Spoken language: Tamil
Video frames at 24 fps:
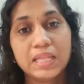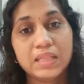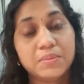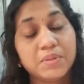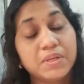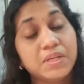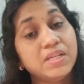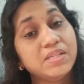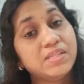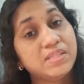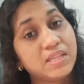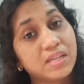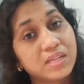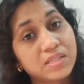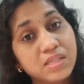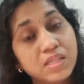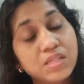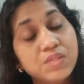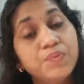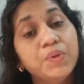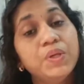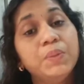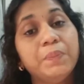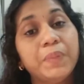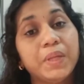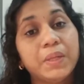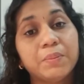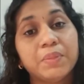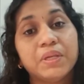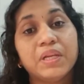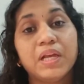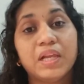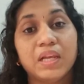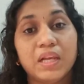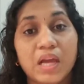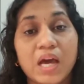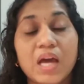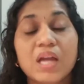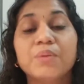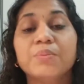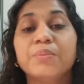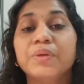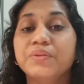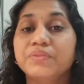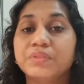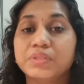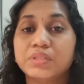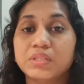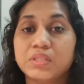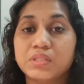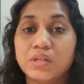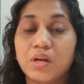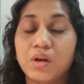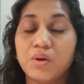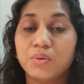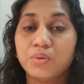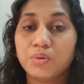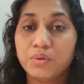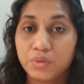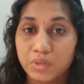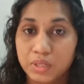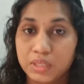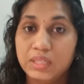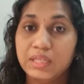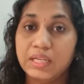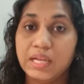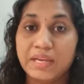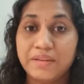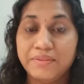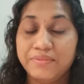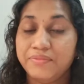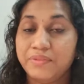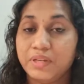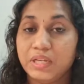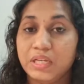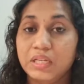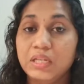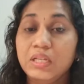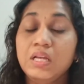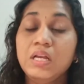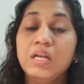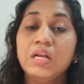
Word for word: இந்த மாதிரி சக்ஸஸ்ஃபுல் பீப்புள் எல்லாருமே வந்துட்டு அவங்களோட லைஃப்பில்